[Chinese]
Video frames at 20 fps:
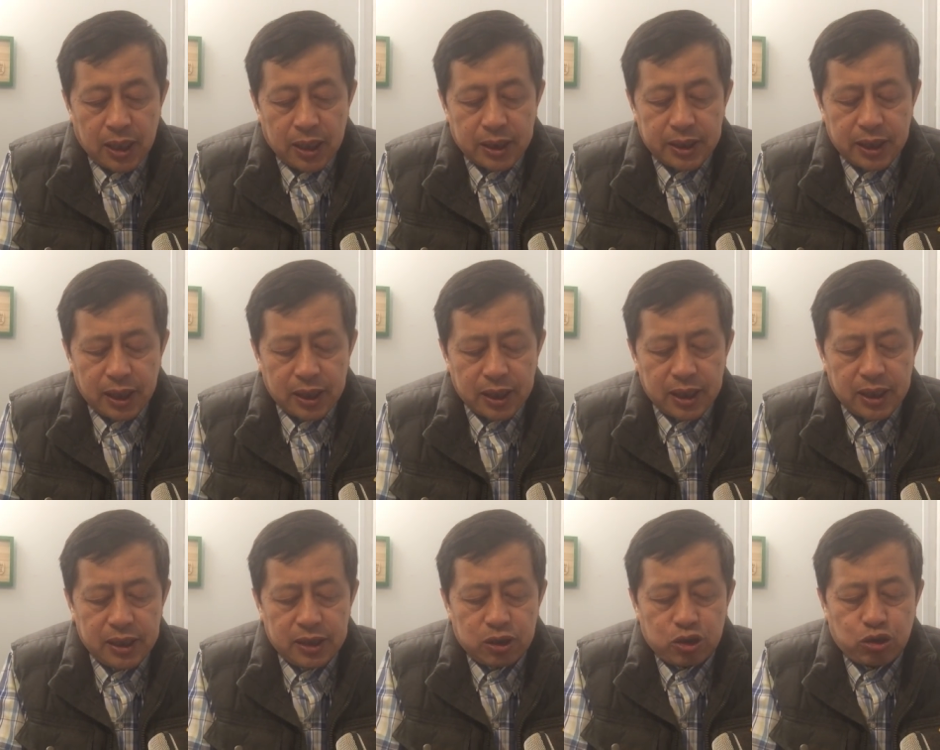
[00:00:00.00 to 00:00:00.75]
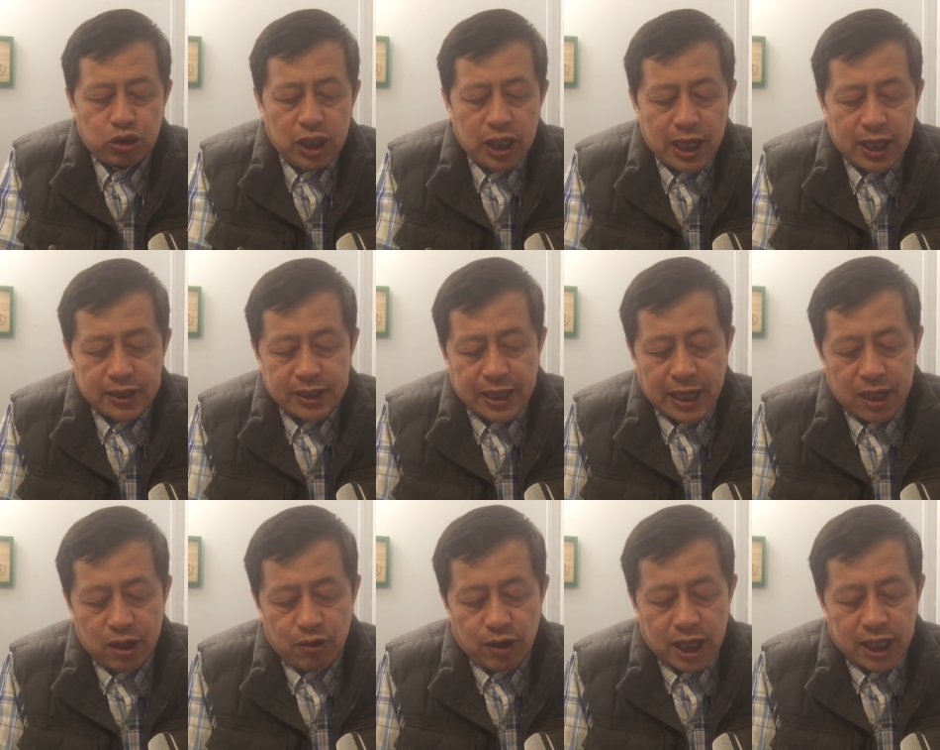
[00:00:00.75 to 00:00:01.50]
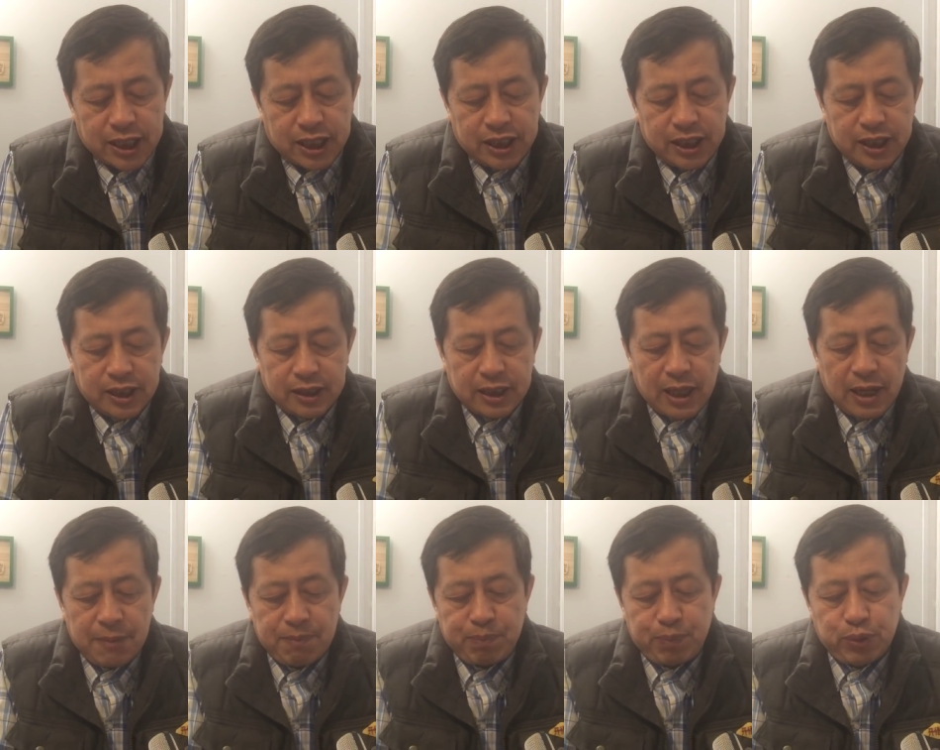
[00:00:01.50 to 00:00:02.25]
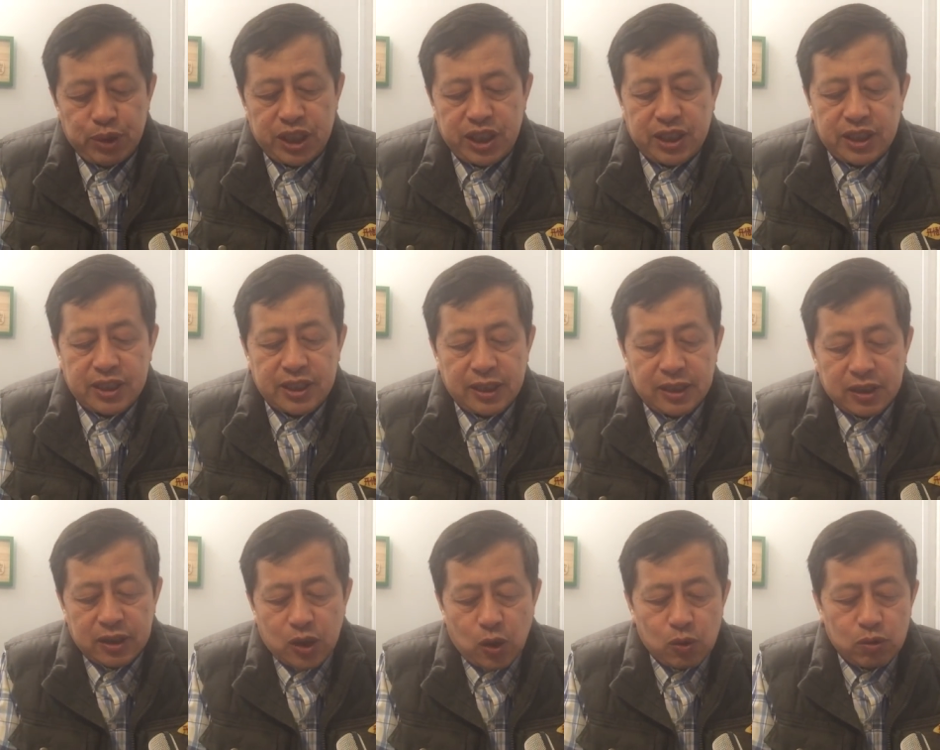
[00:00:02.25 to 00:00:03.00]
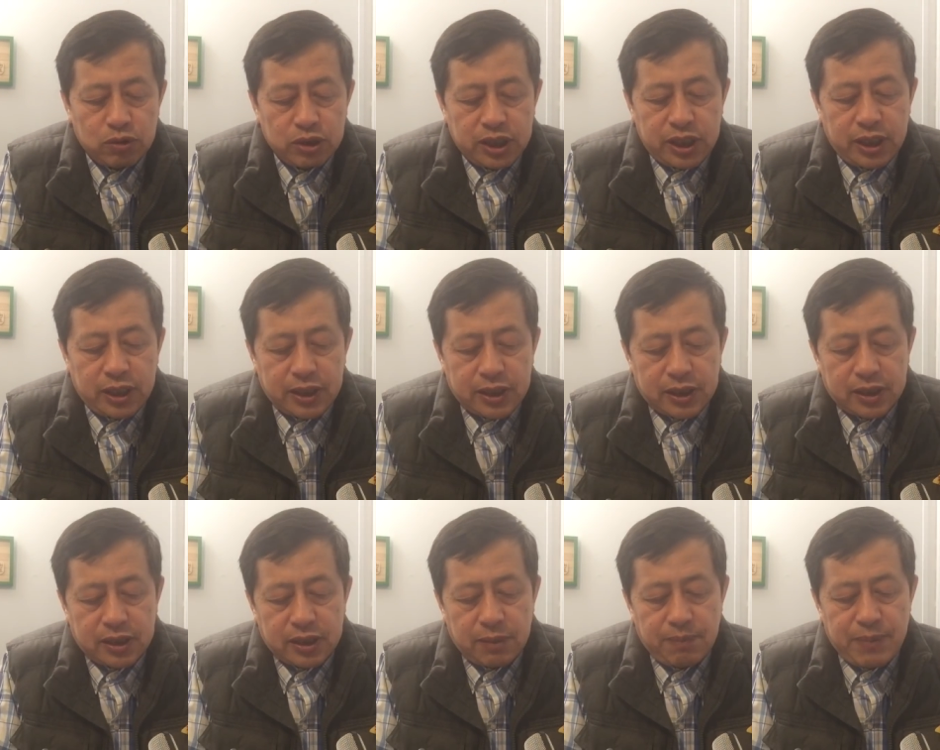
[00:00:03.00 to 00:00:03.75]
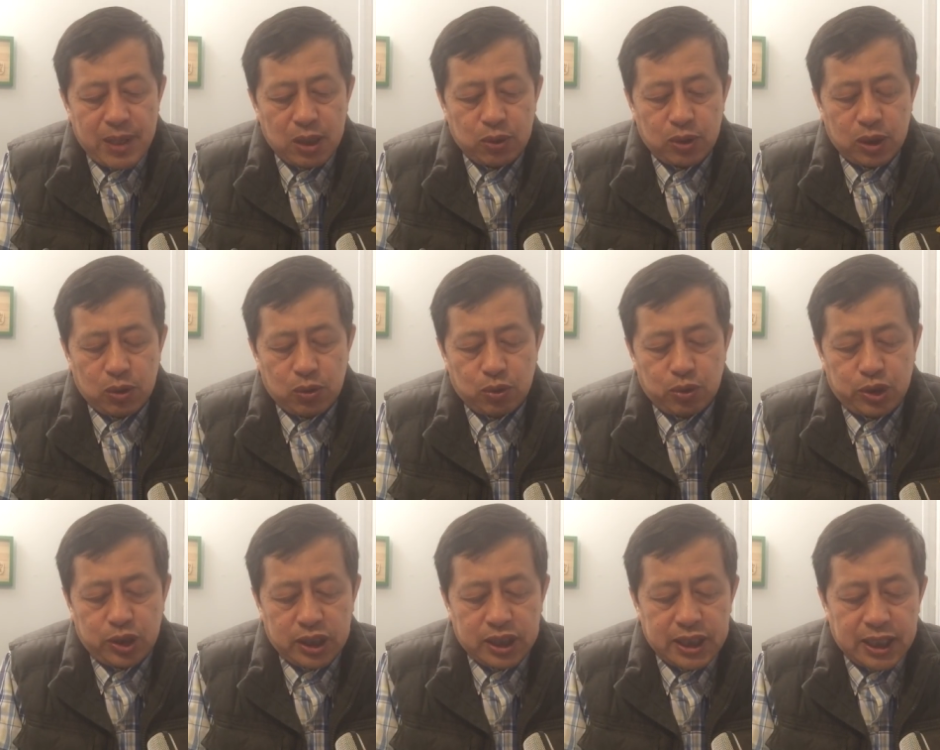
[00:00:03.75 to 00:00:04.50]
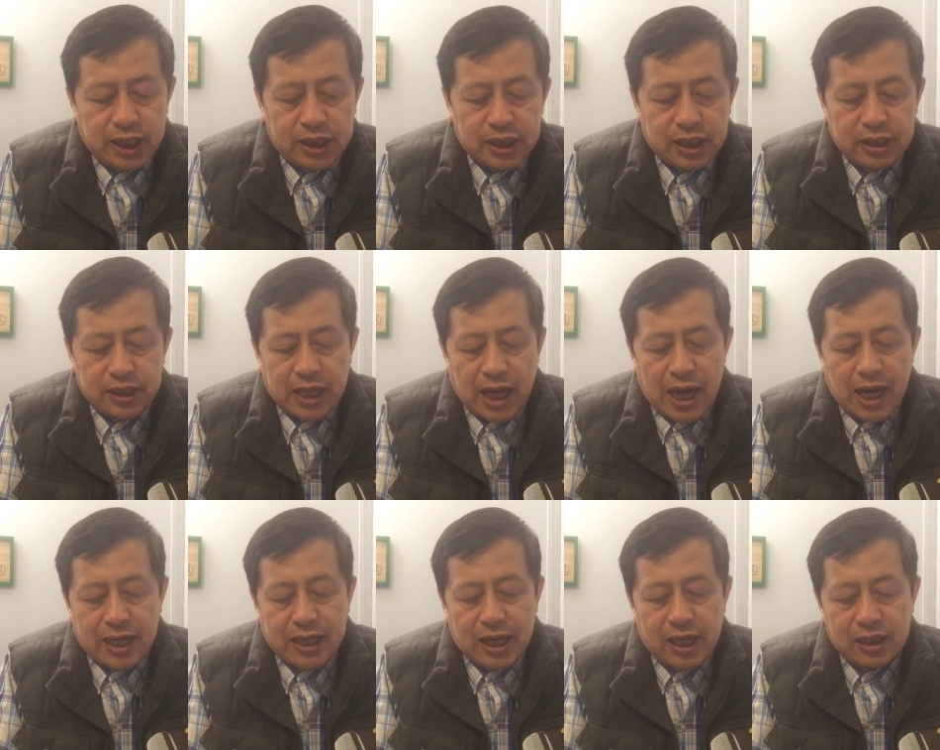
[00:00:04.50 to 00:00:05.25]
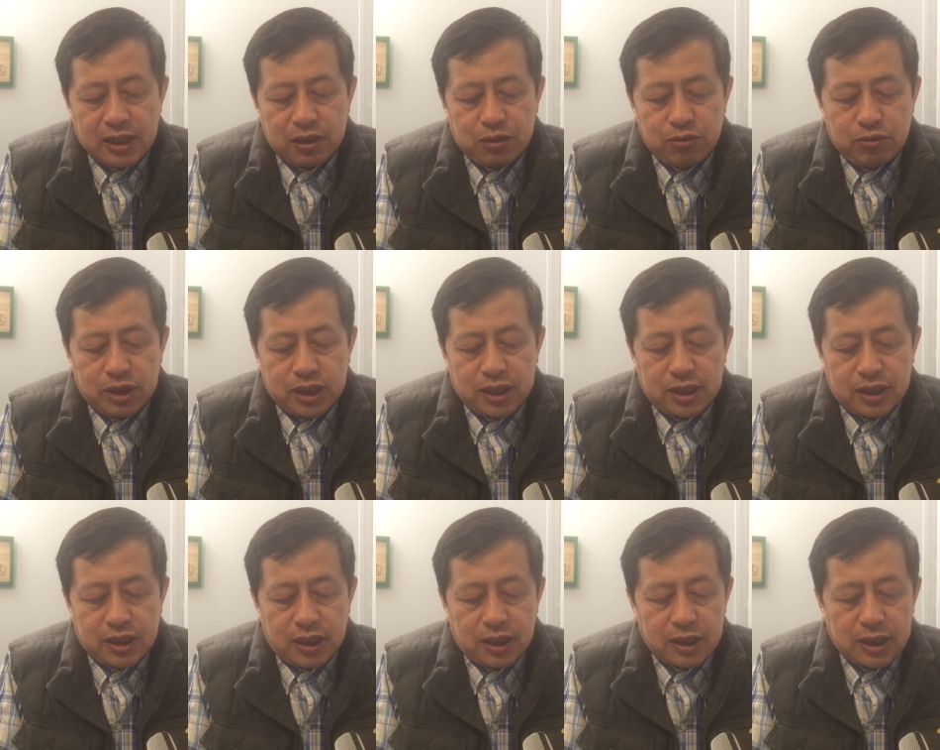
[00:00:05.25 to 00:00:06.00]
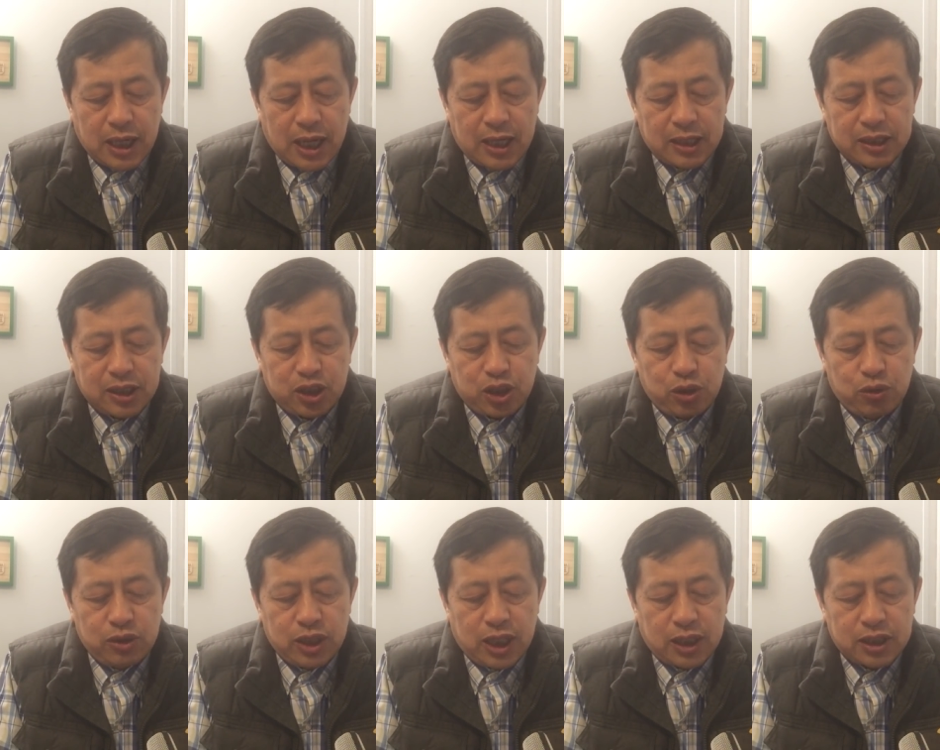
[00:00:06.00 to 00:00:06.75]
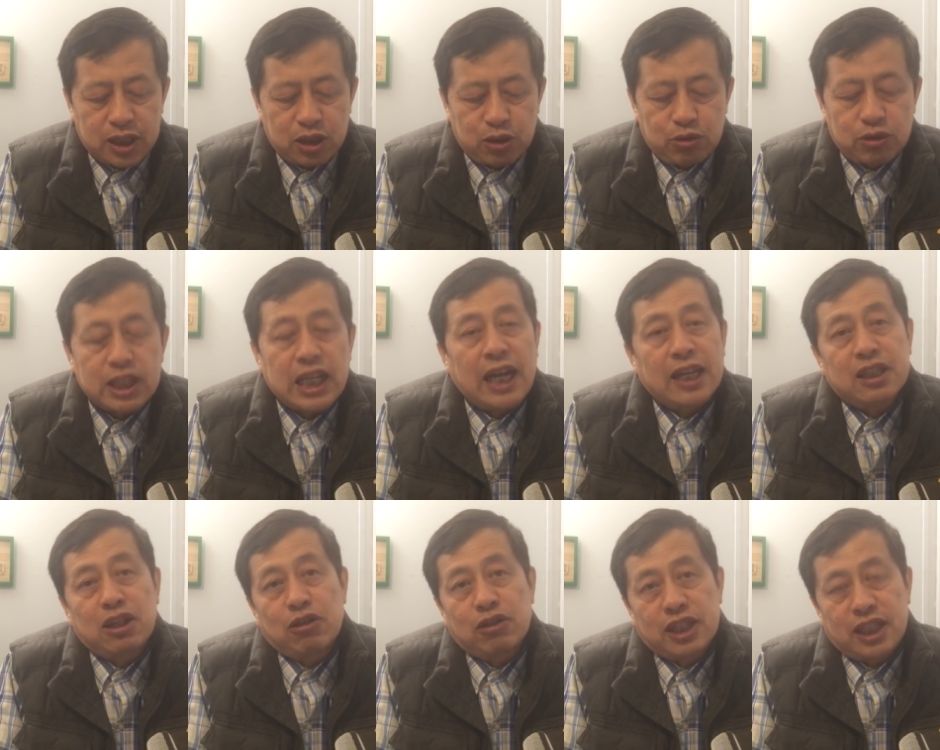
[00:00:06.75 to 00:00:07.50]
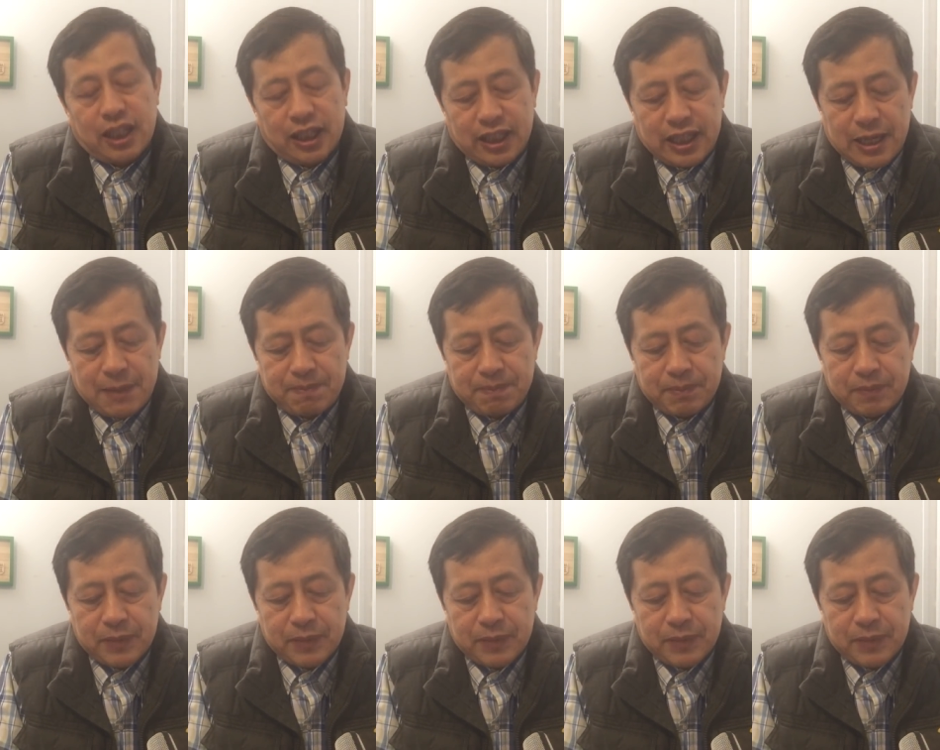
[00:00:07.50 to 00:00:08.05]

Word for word: 这个人虽然才华横溢，但不喜争斗，即使是面对鲁迅这样的大咖人物指责，他的修养似乎达到了顶点，